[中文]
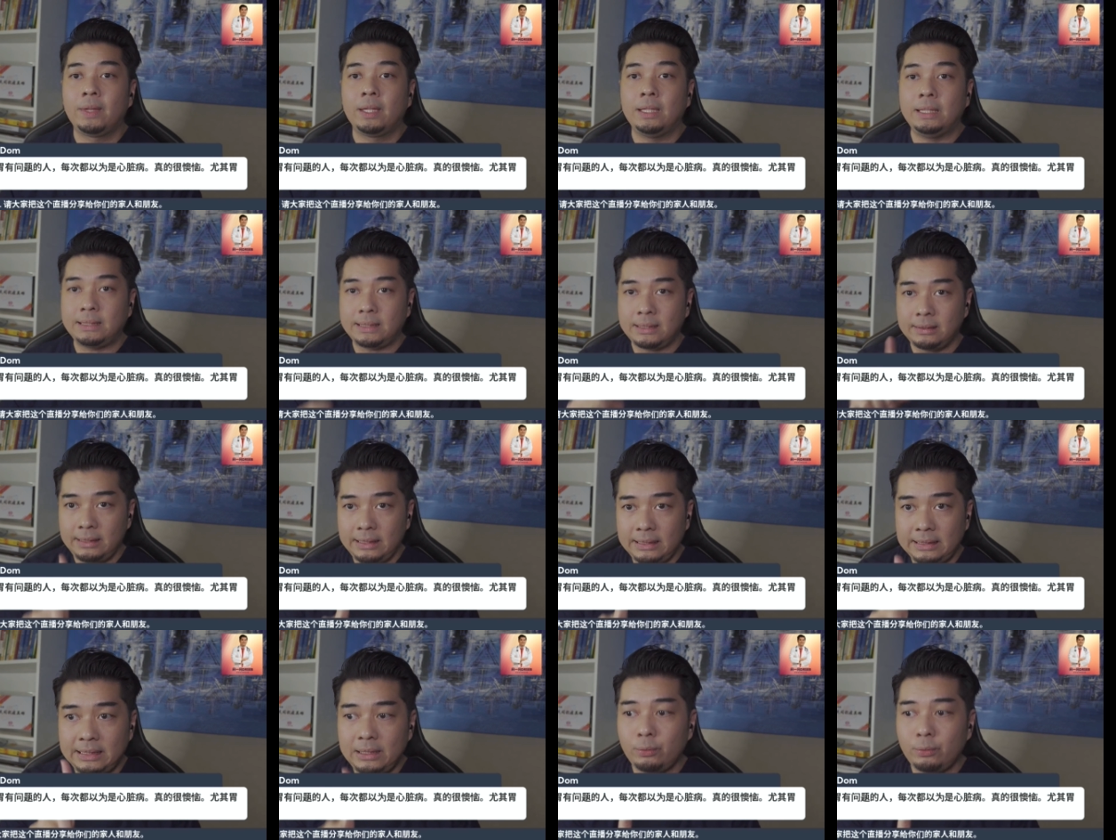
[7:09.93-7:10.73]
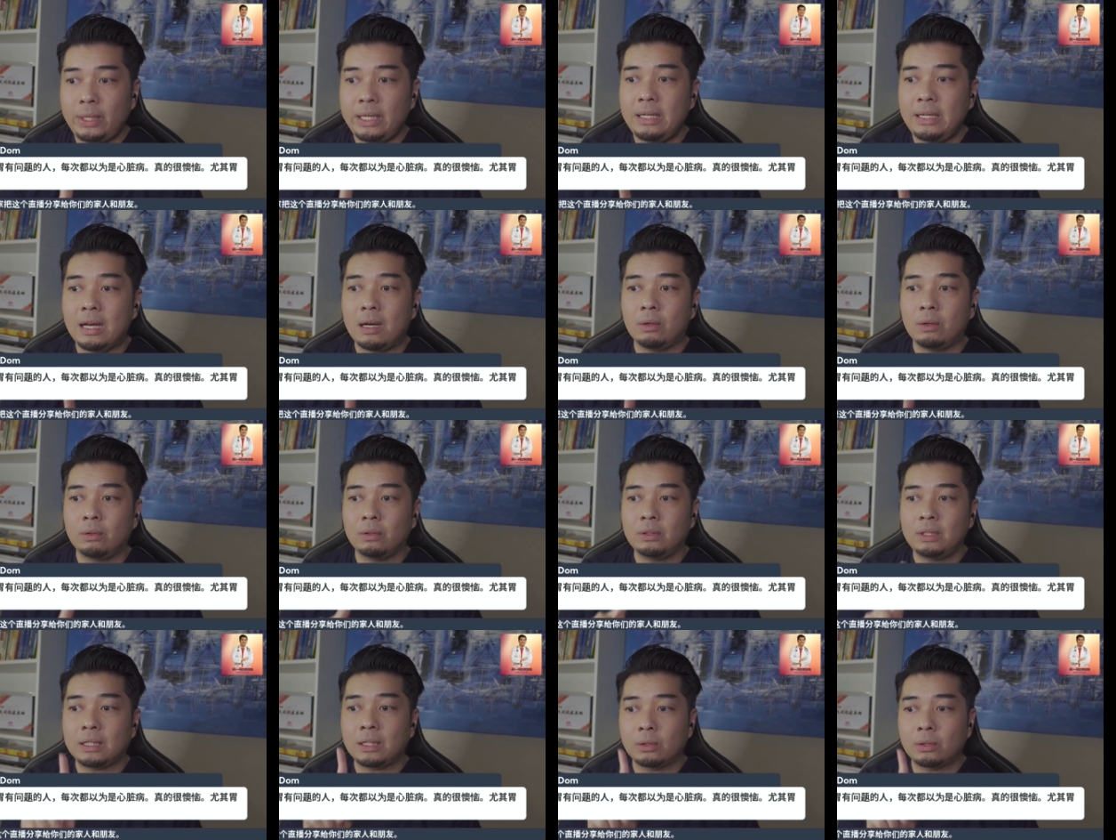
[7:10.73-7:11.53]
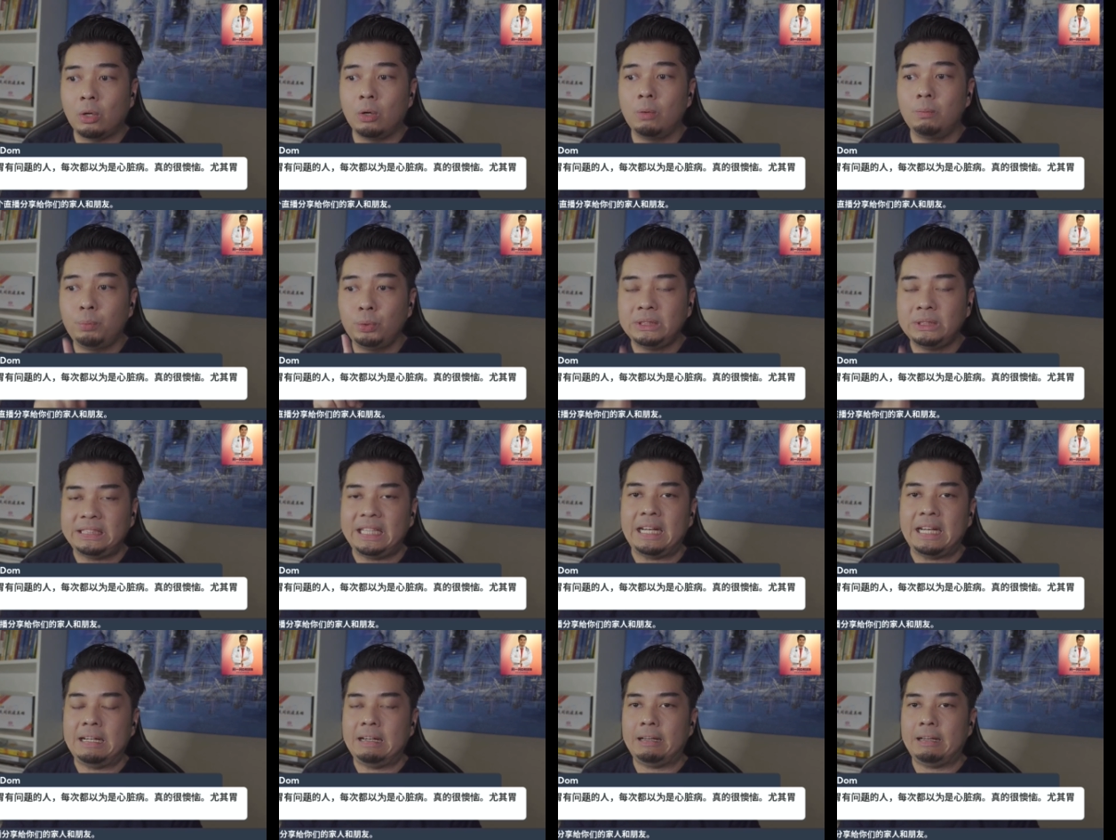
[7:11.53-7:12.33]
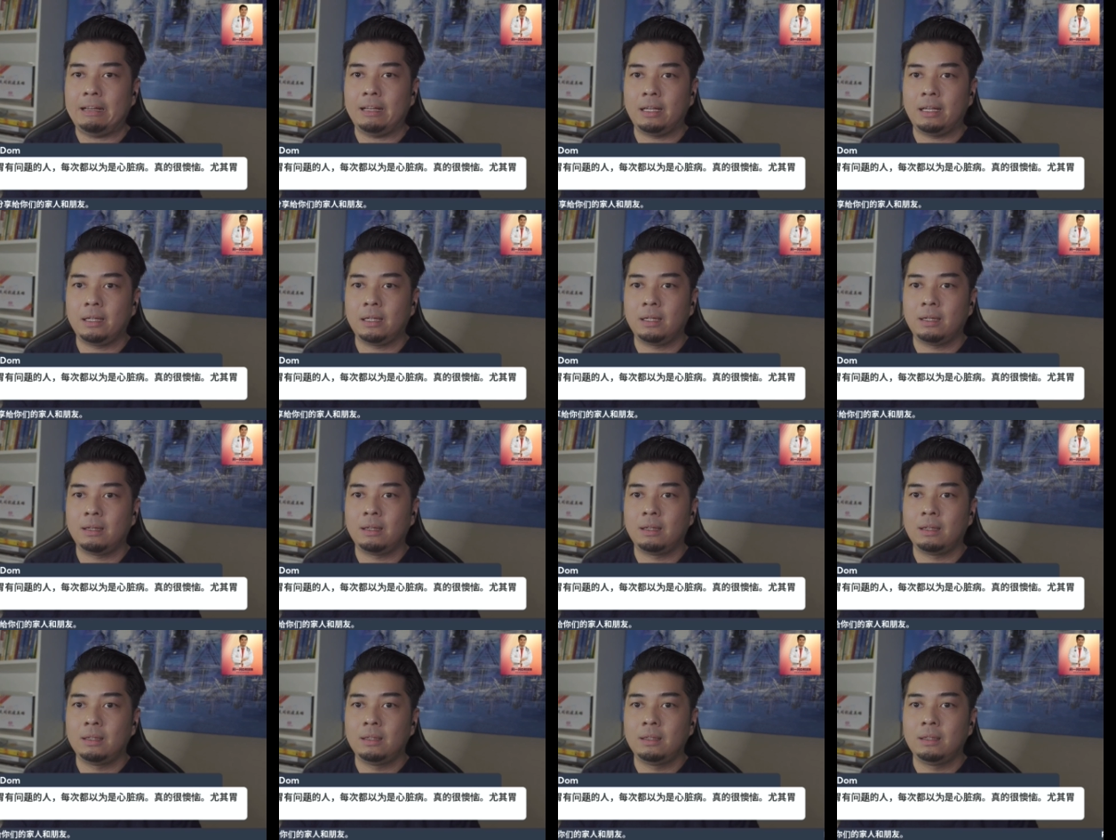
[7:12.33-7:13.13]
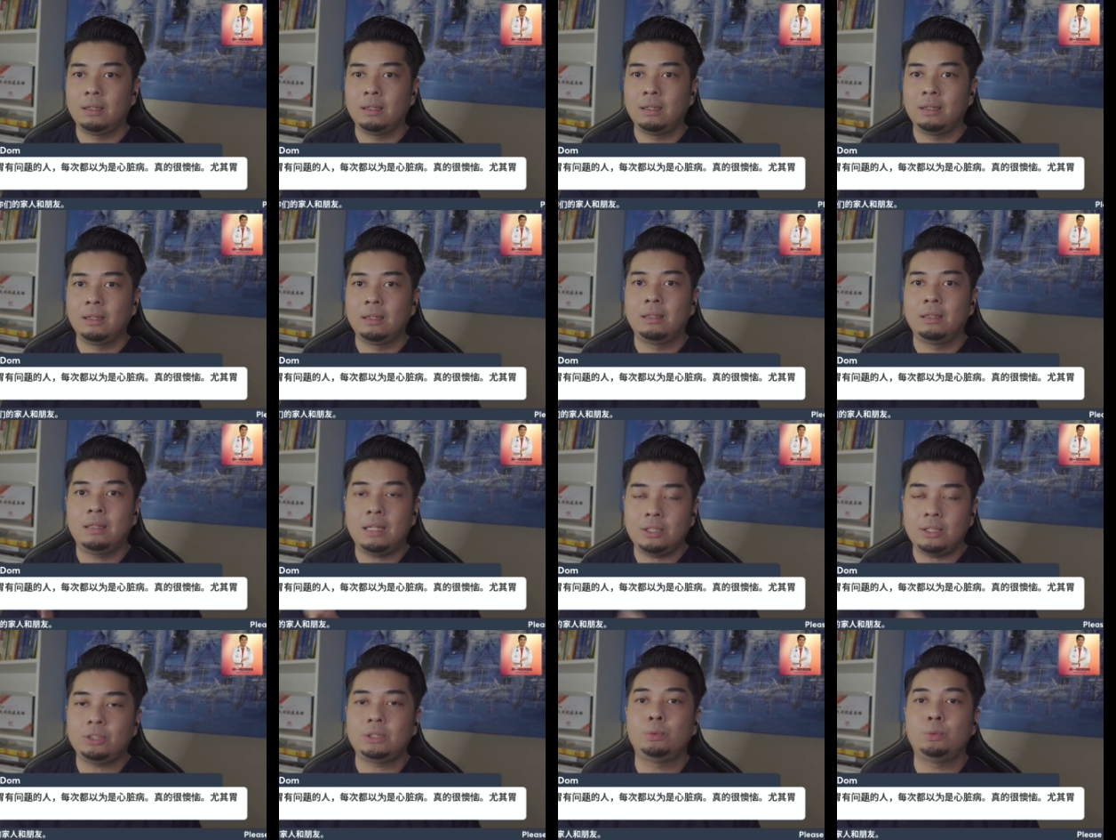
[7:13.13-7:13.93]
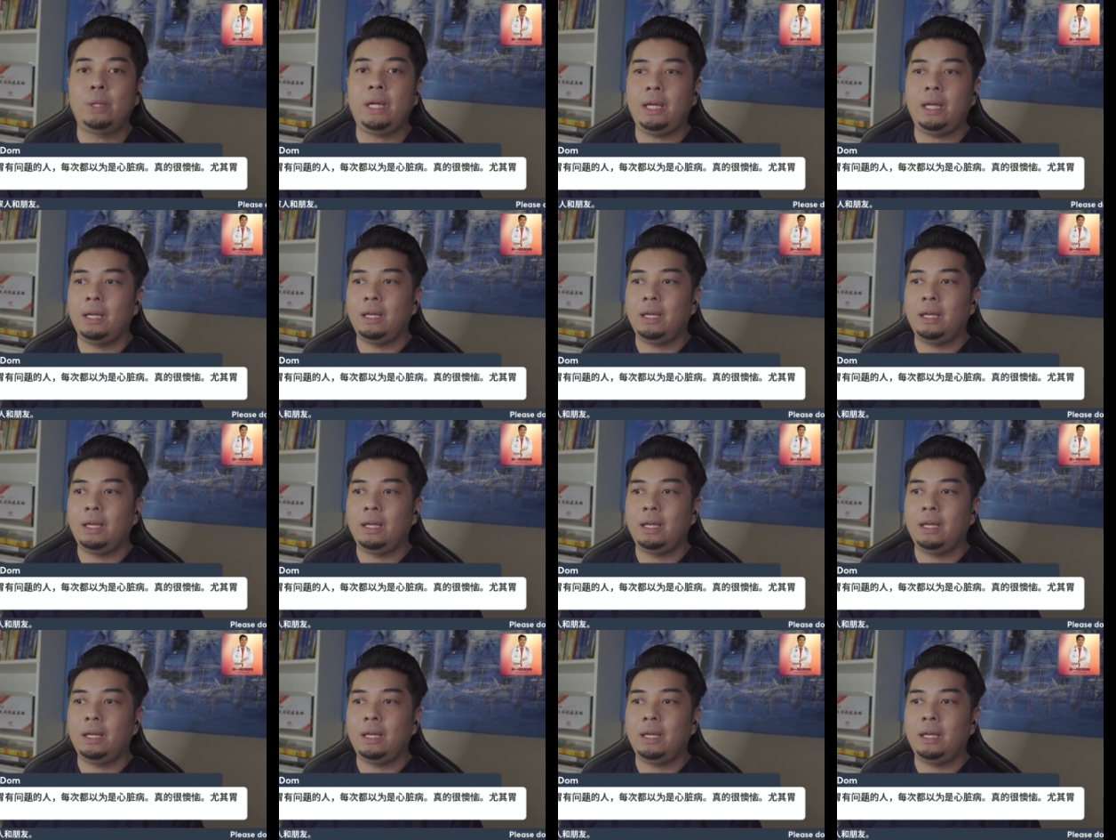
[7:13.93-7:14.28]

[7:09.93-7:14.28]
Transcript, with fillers: 你吃一剂胃药，那个痛不见了，那就是胃。